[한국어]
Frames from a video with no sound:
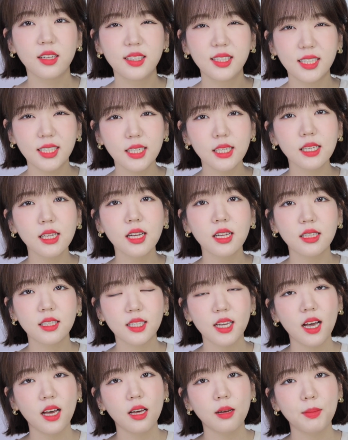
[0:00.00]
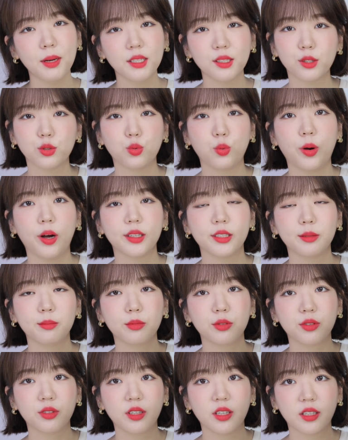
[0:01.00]
진한 차 맛을 좋아하시는
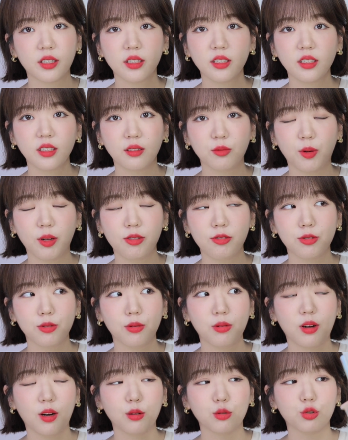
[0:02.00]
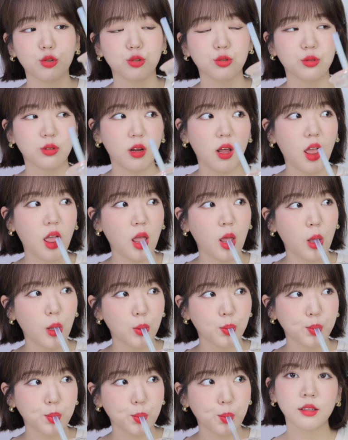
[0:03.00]
분들에게는 완전 강추.
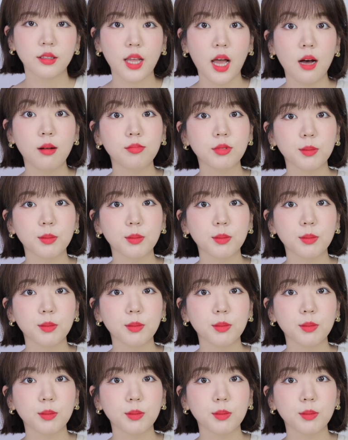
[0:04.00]
다음